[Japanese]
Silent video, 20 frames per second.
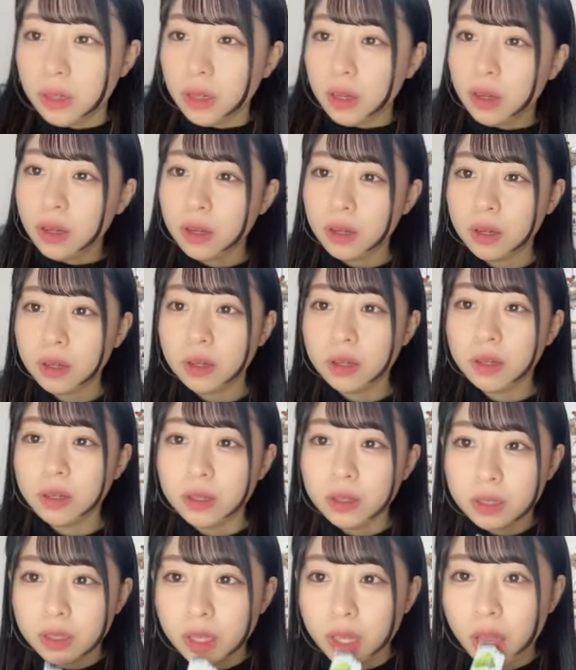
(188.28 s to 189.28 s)

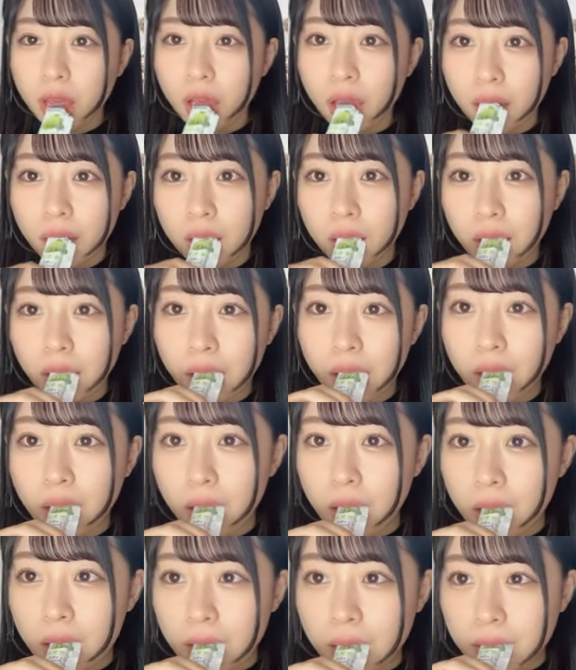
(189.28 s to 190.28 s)

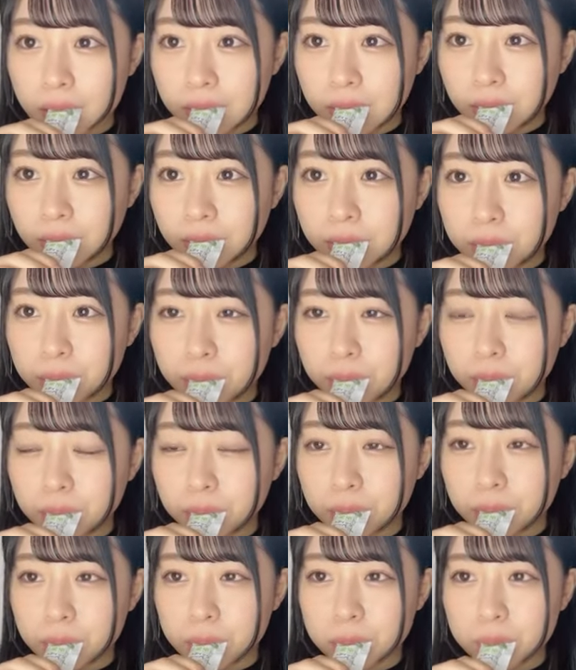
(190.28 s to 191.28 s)

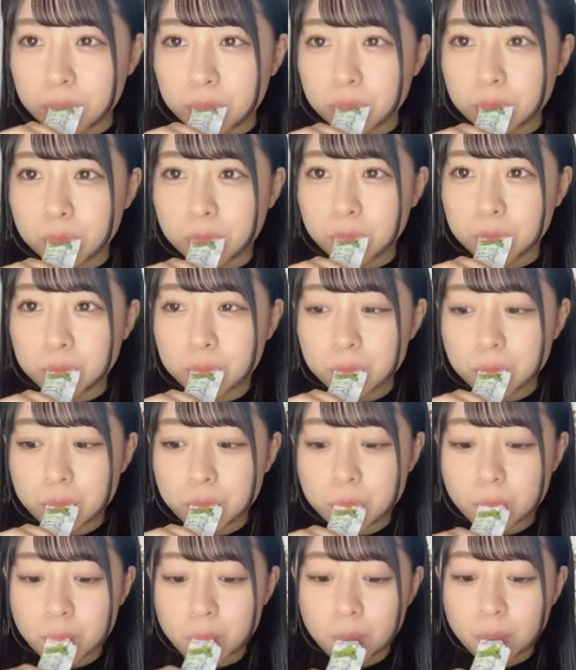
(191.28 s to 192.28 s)

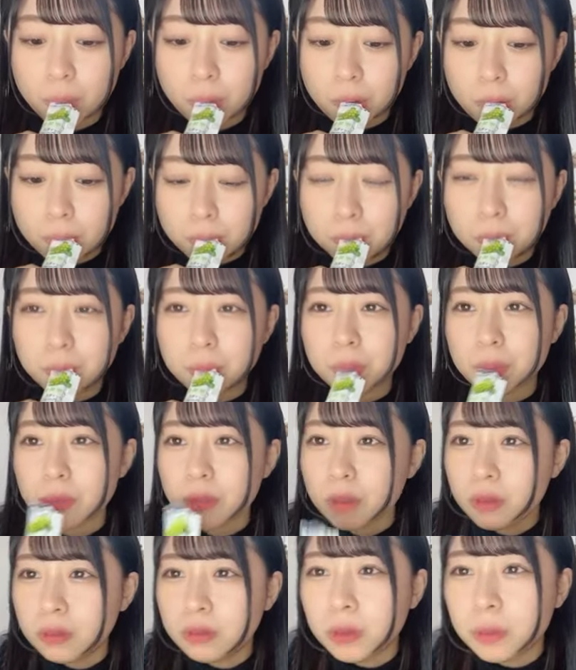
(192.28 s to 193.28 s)
あーうん
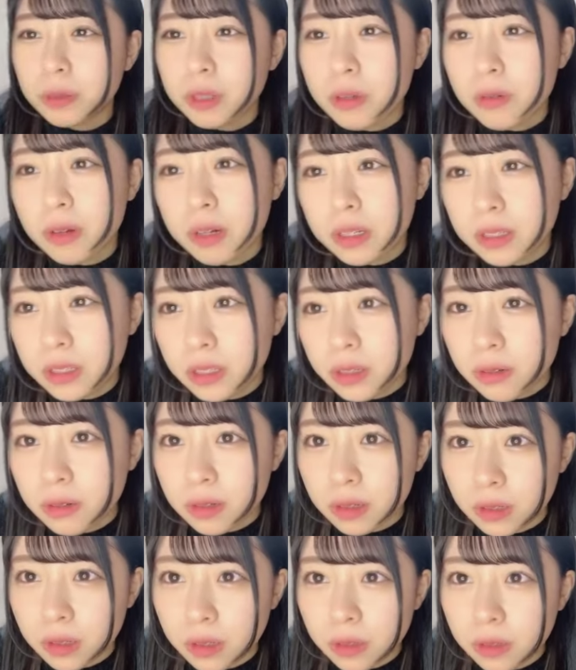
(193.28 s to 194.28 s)
でも言われちゃう
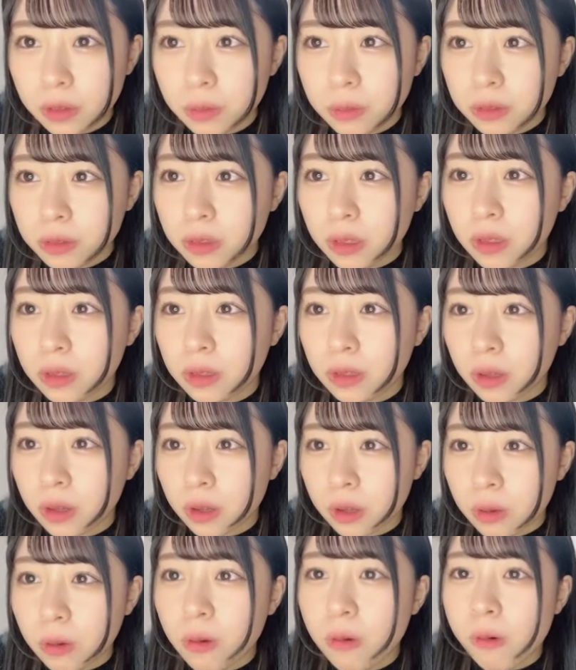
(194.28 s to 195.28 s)
かなって思ったんだけ
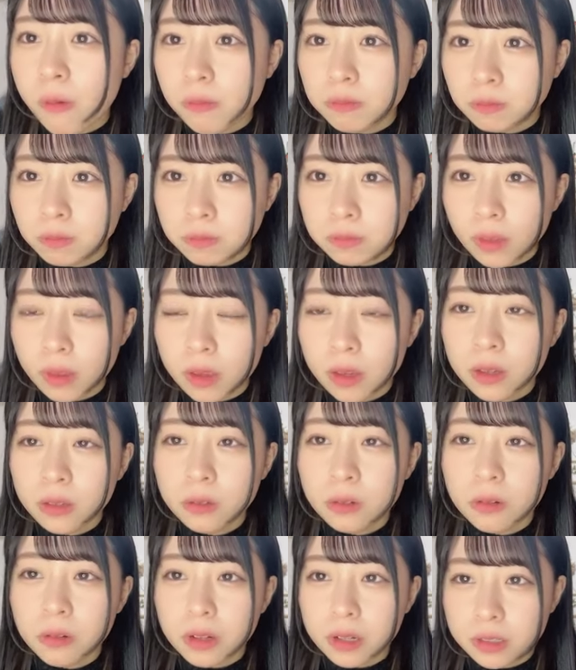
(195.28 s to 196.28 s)
ど結
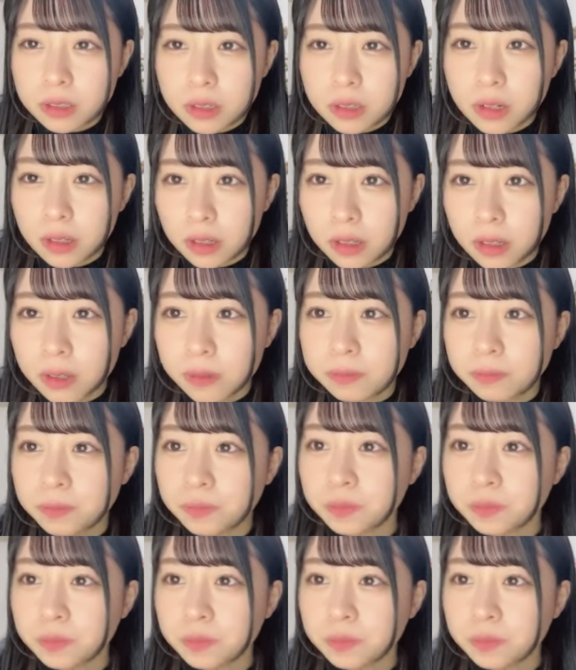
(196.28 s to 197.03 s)
構ガチ泣き